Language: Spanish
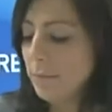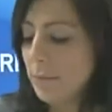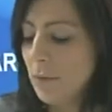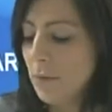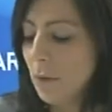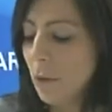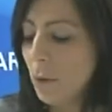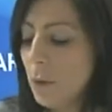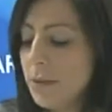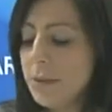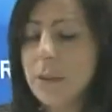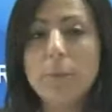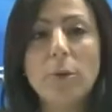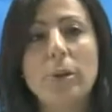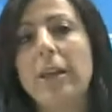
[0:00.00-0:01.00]
lo
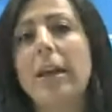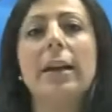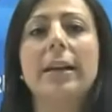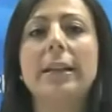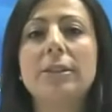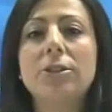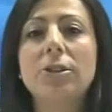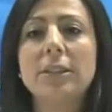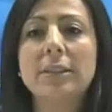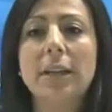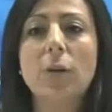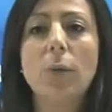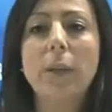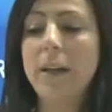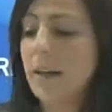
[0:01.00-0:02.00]
último que han hecho es
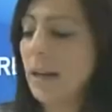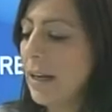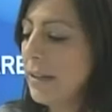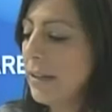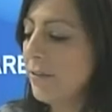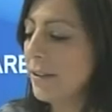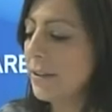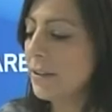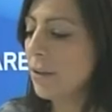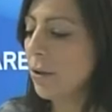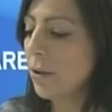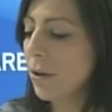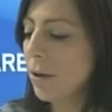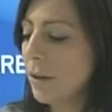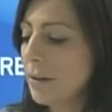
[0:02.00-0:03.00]
acudir al
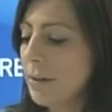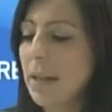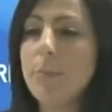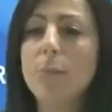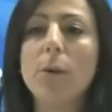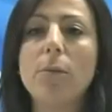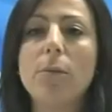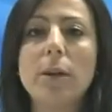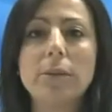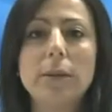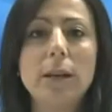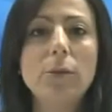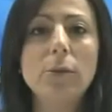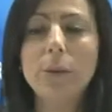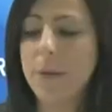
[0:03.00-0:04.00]
defensor del pueblo
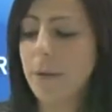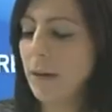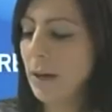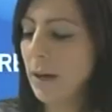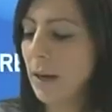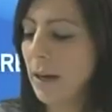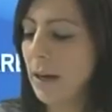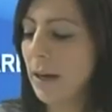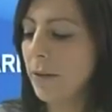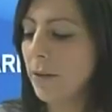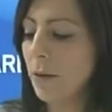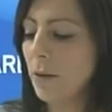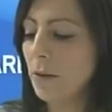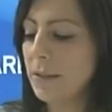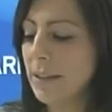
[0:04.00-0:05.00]
andaluz, a
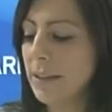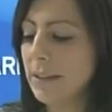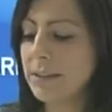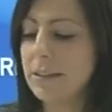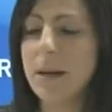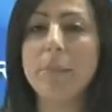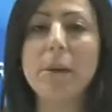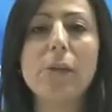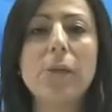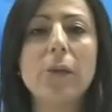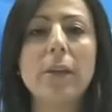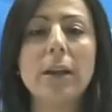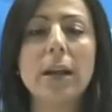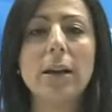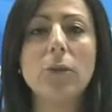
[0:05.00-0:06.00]
don José Chamizo
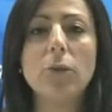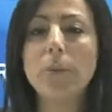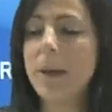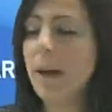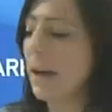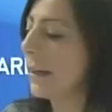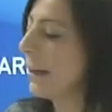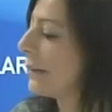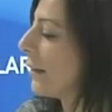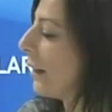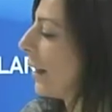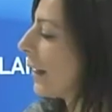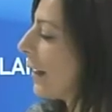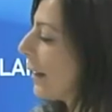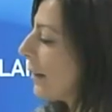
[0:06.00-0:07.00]
de la Rubia, aquí está
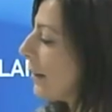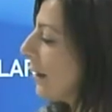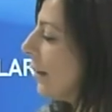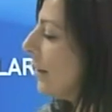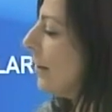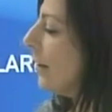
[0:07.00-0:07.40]
la carta,